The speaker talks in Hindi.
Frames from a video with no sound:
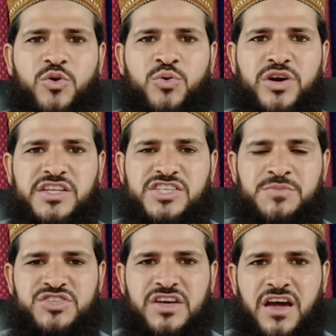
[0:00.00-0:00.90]
हो कि
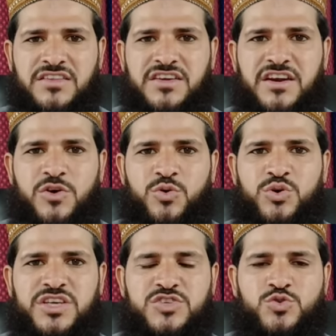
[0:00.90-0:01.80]
जब चांद ग्रहण
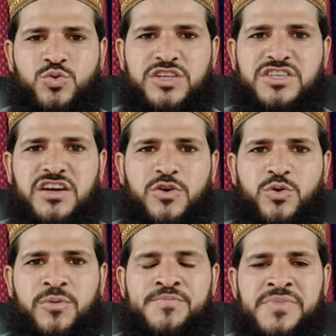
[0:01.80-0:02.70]
हो या सूरज
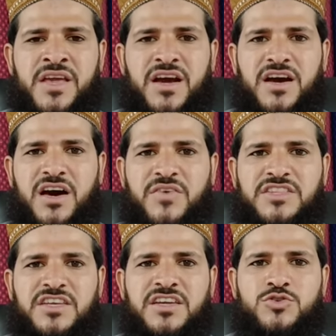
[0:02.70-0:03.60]
ग्रहण हो
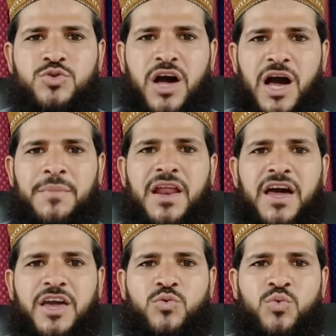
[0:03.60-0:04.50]
ख़वातीन जो
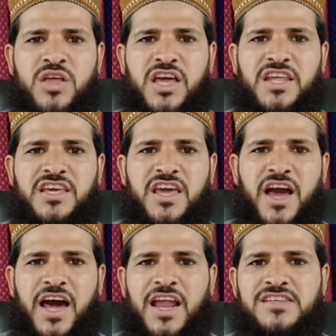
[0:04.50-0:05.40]
हामला हैं उनके
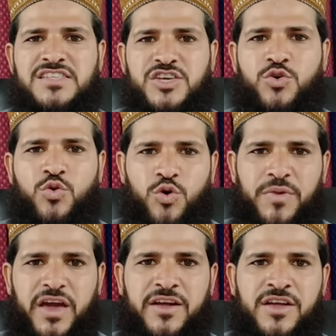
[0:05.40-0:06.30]
लिए अलग से ये
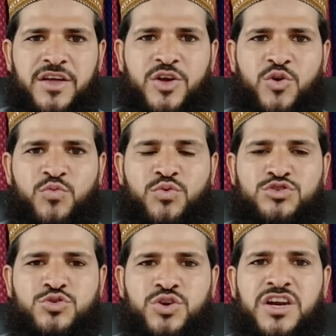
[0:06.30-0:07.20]
हुक्म है
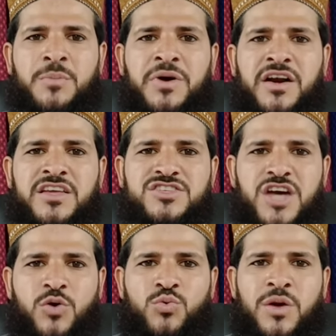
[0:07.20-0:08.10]
वो छुरी ना पकड़ें
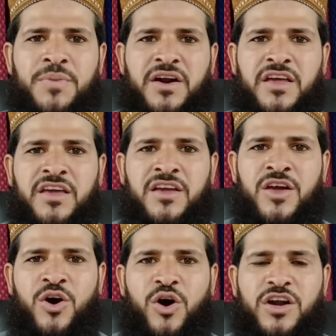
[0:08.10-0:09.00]
चाकू ना पकड़ें
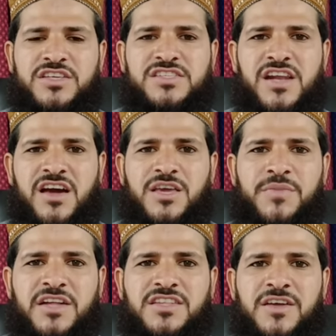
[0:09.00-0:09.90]
और इस तरह
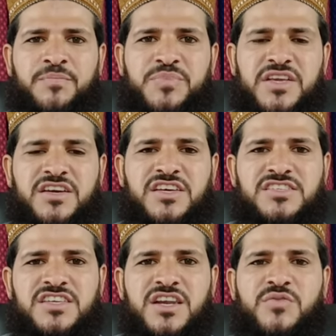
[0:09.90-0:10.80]
की बातें
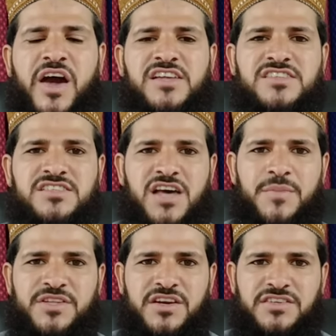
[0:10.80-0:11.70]
किसी रिवायत से
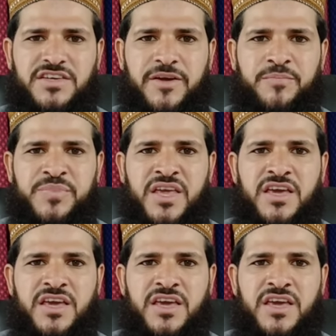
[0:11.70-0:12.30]
साबित नहीं है